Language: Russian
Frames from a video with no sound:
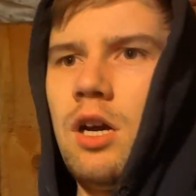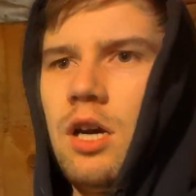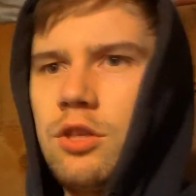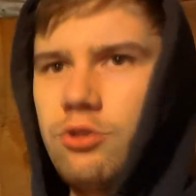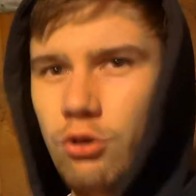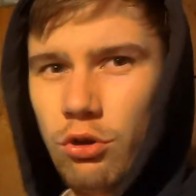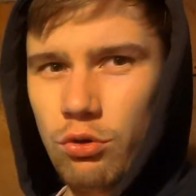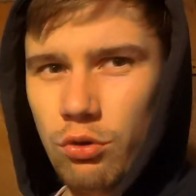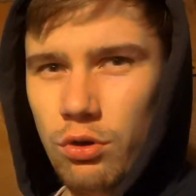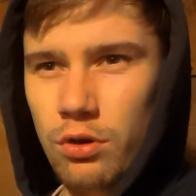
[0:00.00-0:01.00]
а,
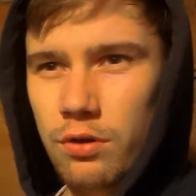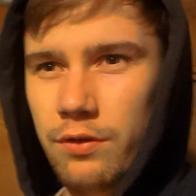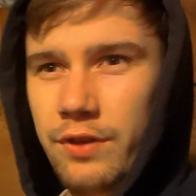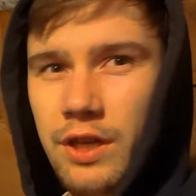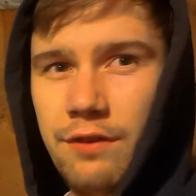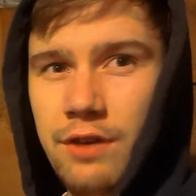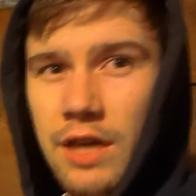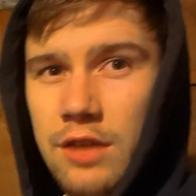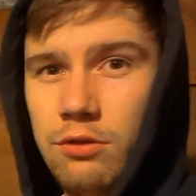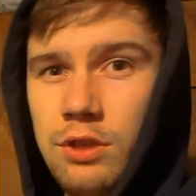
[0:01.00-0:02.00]
тройку в
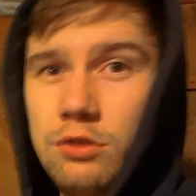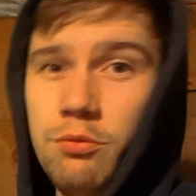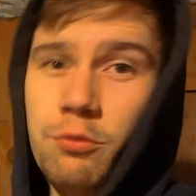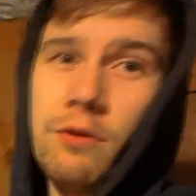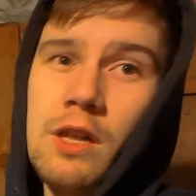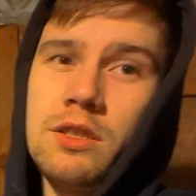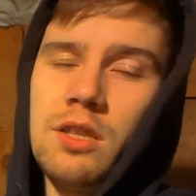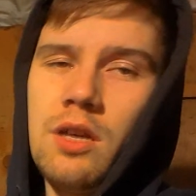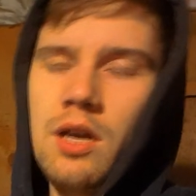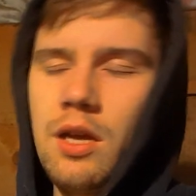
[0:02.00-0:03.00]
Кировграде у нас тут буквально
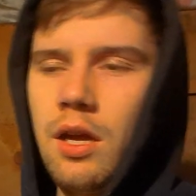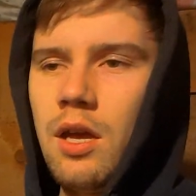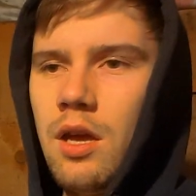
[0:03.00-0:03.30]
за